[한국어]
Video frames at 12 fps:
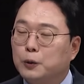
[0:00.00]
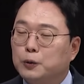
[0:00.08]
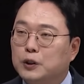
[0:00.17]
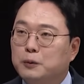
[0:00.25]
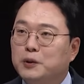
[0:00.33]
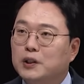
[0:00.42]

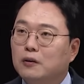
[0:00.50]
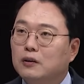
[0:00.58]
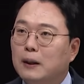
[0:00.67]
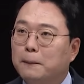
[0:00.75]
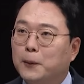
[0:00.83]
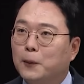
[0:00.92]
김기현
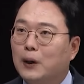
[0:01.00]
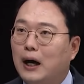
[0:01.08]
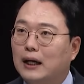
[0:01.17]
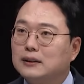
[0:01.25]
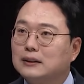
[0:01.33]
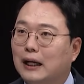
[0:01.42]
대표가
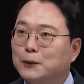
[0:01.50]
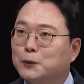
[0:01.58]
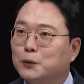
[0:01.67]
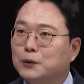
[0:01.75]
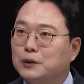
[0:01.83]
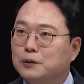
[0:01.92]
하는
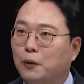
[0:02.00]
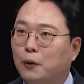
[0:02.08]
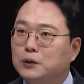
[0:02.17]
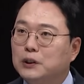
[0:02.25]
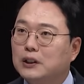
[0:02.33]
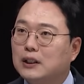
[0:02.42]
약속을
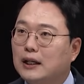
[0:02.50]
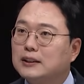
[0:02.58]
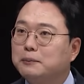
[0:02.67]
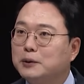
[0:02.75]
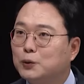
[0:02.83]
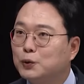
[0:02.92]
어디까지
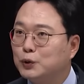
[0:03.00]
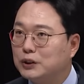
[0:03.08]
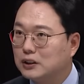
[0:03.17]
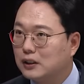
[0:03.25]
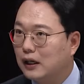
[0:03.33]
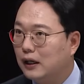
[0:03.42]
믿을 수
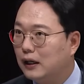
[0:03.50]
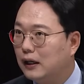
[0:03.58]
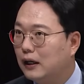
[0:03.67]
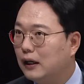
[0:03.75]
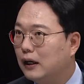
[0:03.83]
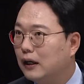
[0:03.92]

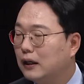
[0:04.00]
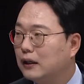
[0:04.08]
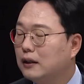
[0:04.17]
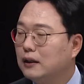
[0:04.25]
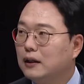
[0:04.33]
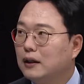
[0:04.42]
있을까?
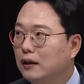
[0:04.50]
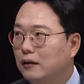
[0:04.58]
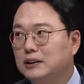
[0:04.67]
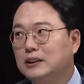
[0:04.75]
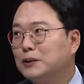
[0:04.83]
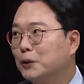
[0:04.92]
이 음.
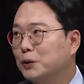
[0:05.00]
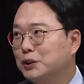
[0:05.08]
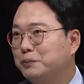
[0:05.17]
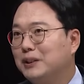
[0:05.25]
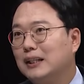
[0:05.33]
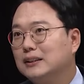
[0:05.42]
현실적으로
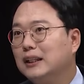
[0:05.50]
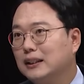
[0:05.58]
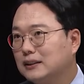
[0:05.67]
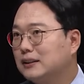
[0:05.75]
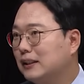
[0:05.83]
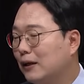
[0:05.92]
쉽지 않은
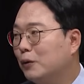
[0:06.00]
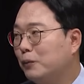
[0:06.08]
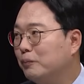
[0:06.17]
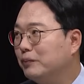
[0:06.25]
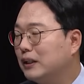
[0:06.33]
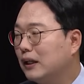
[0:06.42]
얘기들이라고
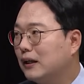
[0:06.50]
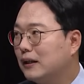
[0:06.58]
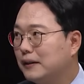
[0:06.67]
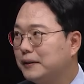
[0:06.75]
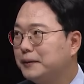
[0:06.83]
봅니다. 그